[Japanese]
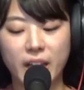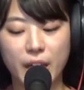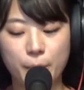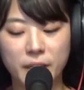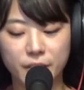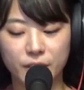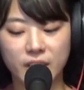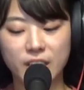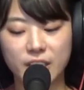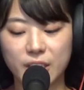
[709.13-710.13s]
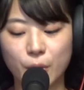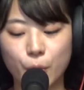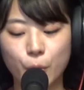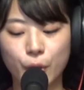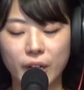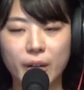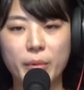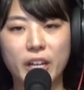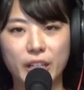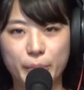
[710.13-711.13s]
えー、まず生地の方から
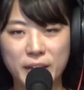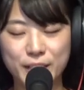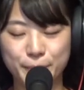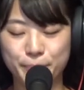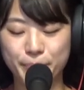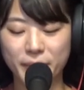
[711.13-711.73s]
参ります